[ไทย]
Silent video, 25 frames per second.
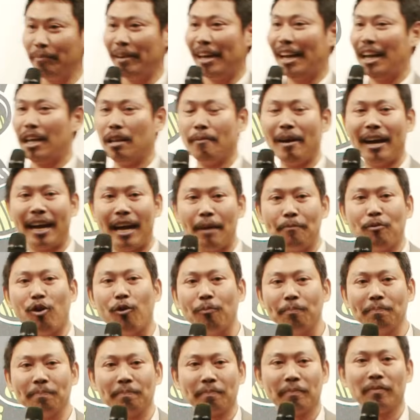มีอะไรได้บ้างครับผ
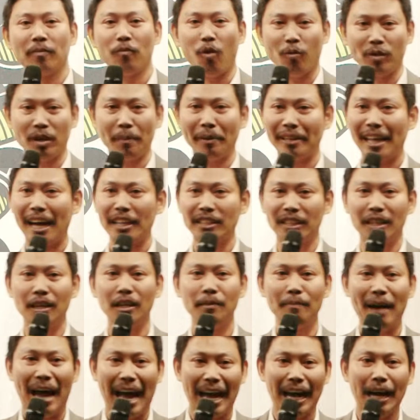มจะไปตั้ง
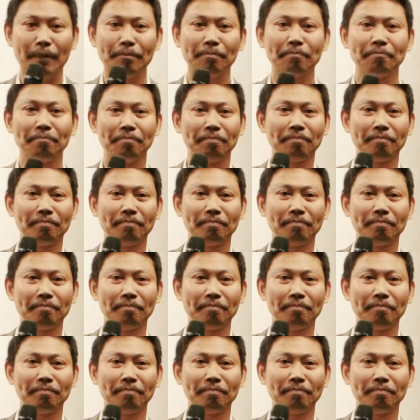ชื่อหมาครับ